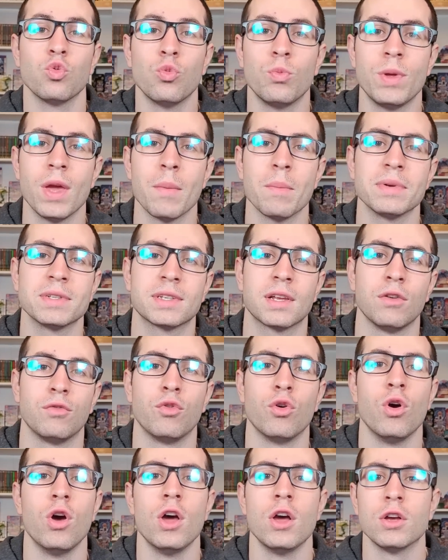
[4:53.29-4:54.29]
ou bien parce qu'elle
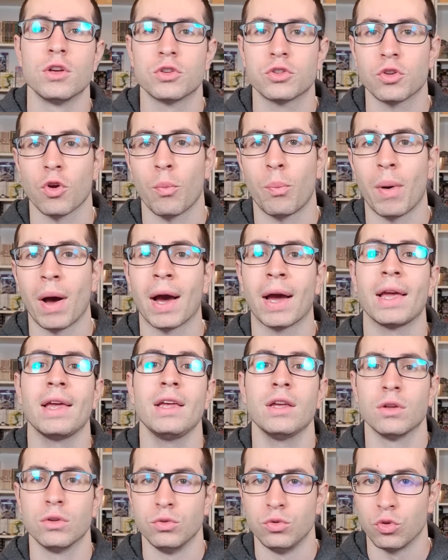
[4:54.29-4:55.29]
veut
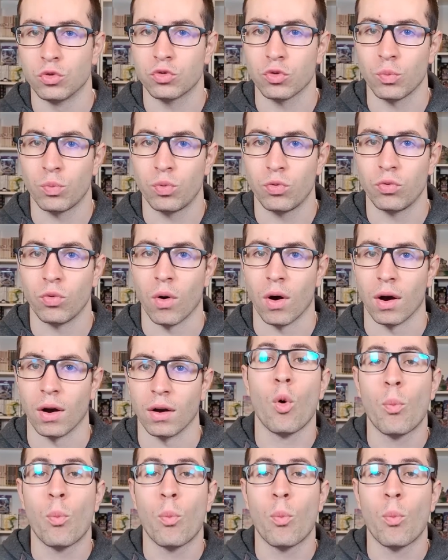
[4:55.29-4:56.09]
s'emparer de son pouvoir.